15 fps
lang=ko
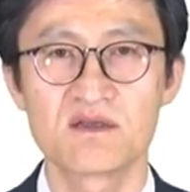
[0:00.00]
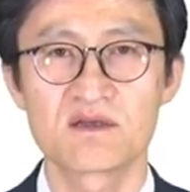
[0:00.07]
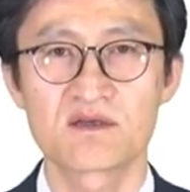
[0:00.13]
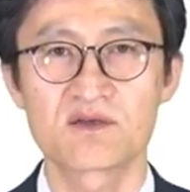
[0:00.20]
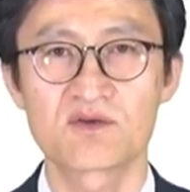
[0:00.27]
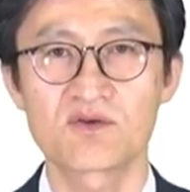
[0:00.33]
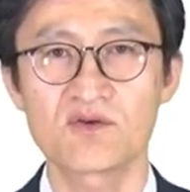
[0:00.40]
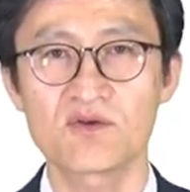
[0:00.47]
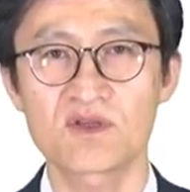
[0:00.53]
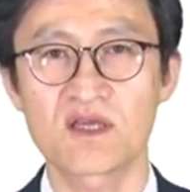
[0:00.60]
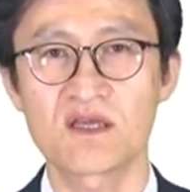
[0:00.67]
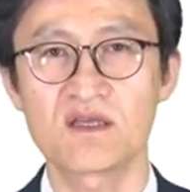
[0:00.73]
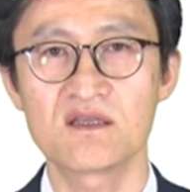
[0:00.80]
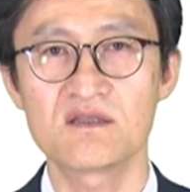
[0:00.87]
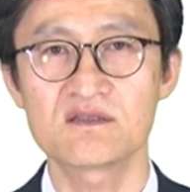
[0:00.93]
그리고
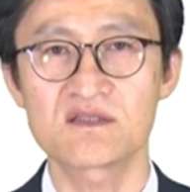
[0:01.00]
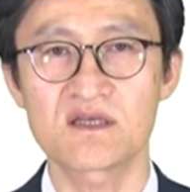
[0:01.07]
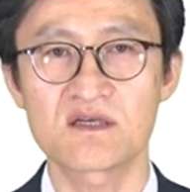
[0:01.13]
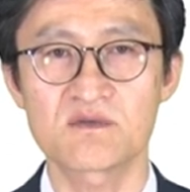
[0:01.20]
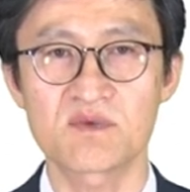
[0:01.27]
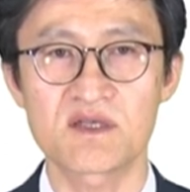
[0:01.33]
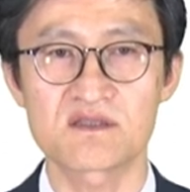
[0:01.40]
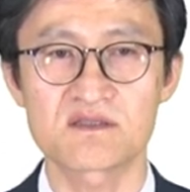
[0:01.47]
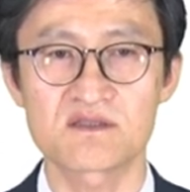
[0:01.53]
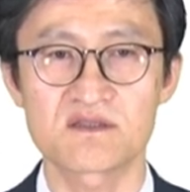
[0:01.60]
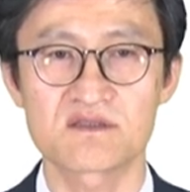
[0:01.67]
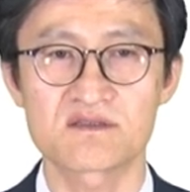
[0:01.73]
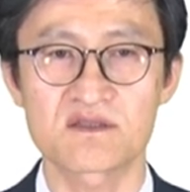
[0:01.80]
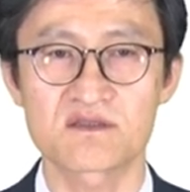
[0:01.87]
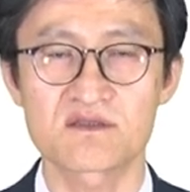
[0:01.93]
개인 사업에서
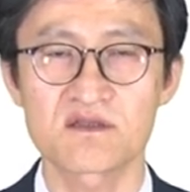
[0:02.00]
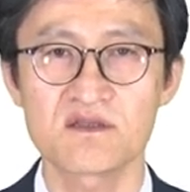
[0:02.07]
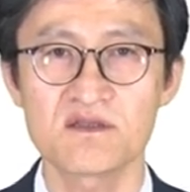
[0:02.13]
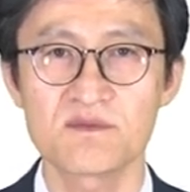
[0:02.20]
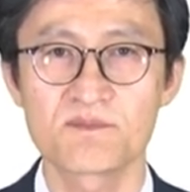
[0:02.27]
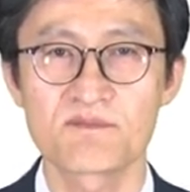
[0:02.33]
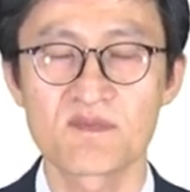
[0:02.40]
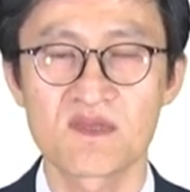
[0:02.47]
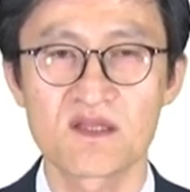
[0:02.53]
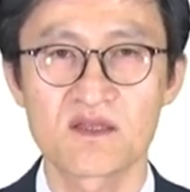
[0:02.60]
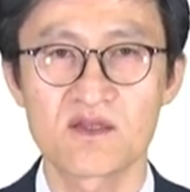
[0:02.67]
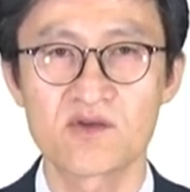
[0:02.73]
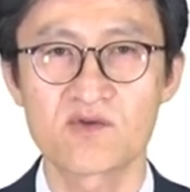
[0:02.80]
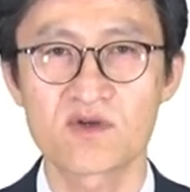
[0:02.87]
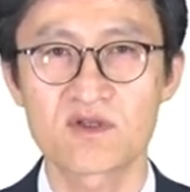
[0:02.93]
있었던
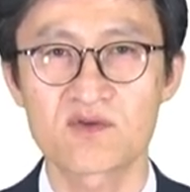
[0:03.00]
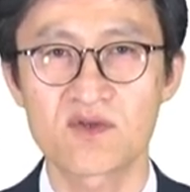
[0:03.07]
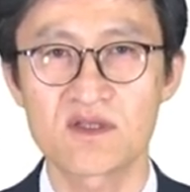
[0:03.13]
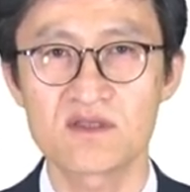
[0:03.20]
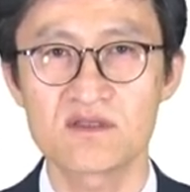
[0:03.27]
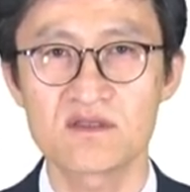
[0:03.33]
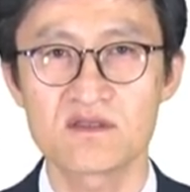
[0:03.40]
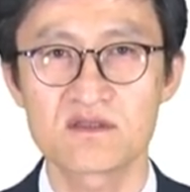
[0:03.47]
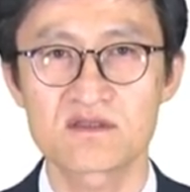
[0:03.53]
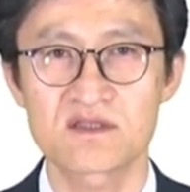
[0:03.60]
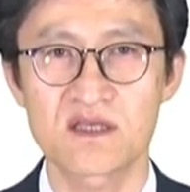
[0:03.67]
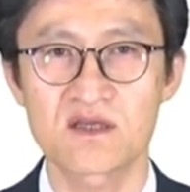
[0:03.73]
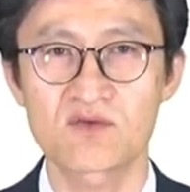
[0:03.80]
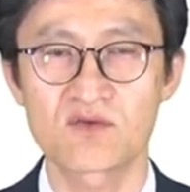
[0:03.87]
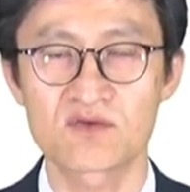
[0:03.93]
이월된
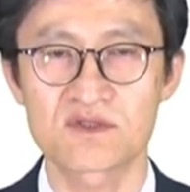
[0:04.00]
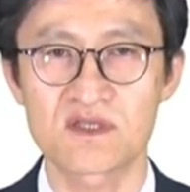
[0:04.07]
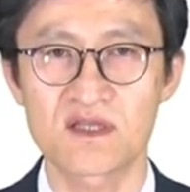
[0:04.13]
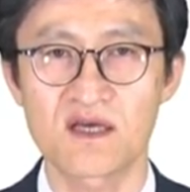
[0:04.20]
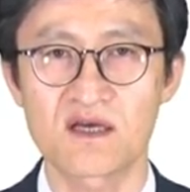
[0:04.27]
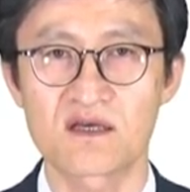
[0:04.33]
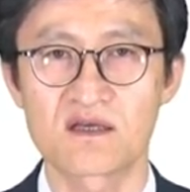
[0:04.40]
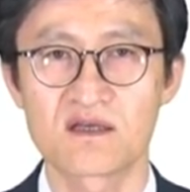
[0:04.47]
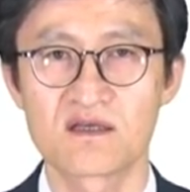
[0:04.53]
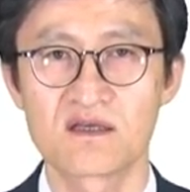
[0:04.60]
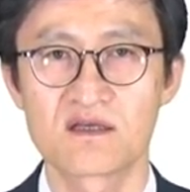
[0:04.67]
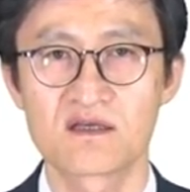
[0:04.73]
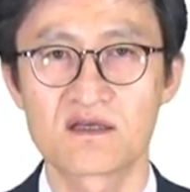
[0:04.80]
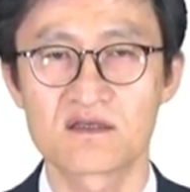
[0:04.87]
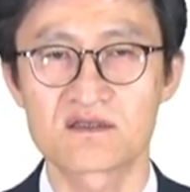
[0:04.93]
세액공제나
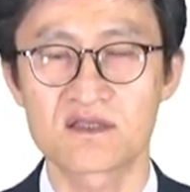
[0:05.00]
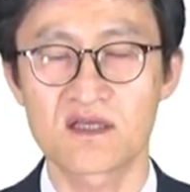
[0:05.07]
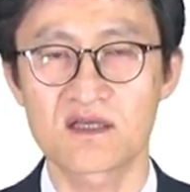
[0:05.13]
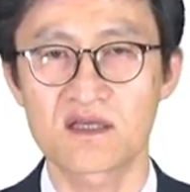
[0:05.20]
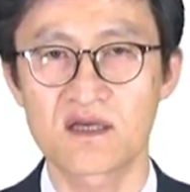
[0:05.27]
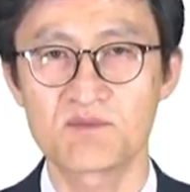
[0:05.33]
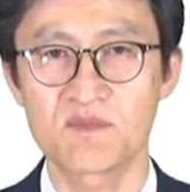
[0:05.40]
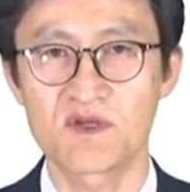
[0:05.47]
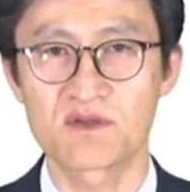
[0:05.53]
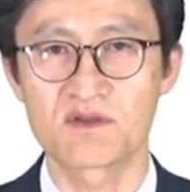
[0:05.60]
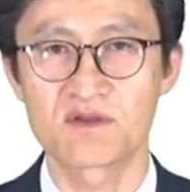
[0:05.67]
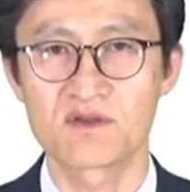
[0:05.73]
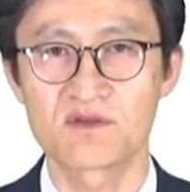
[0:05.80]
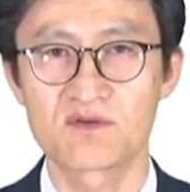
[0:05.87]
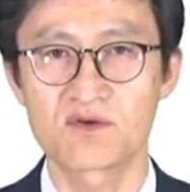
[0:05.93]
세액
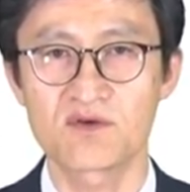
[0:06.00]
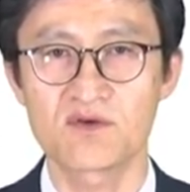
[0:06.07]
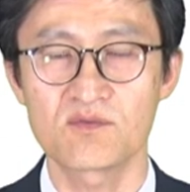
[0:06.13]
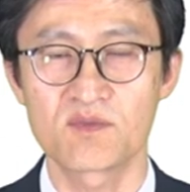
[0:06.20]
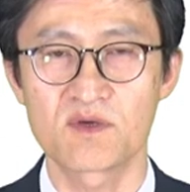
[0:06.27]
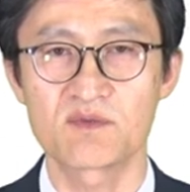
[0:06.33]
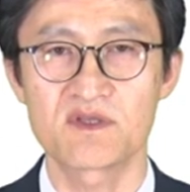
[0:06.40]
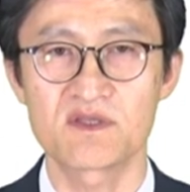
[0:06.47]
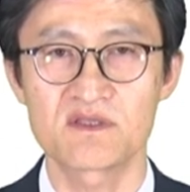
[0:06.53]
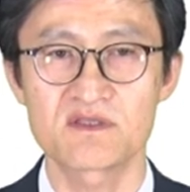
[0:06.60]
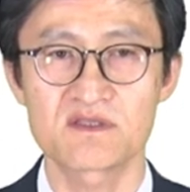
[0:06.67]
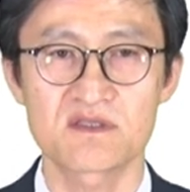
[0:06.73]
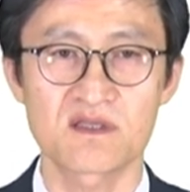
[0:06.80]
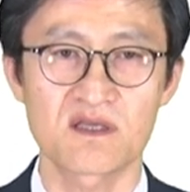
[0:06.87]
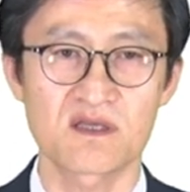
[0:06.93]
감면도 법인이
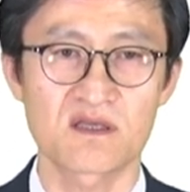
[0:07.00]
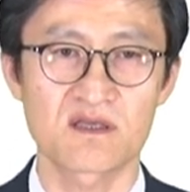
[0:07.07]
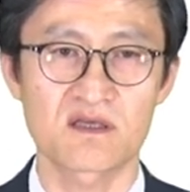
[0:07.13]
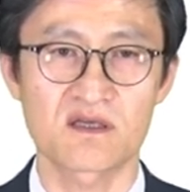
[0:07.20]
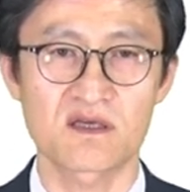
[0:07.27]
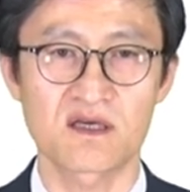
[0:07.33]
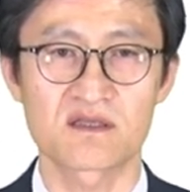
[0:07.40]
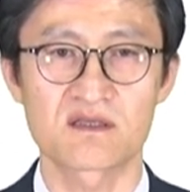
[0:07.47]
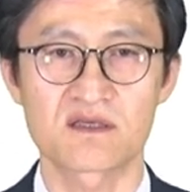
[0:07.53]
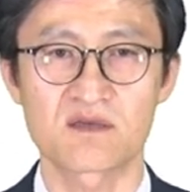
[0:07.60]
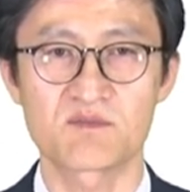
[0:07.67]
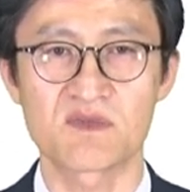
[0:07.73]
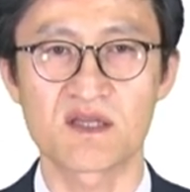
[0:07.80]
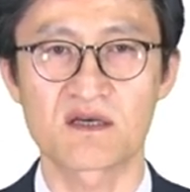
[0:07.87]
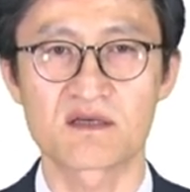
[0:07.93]
승계
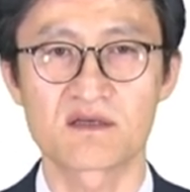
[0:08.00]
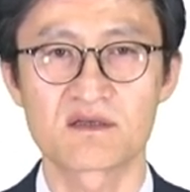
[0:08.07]
가능합니다.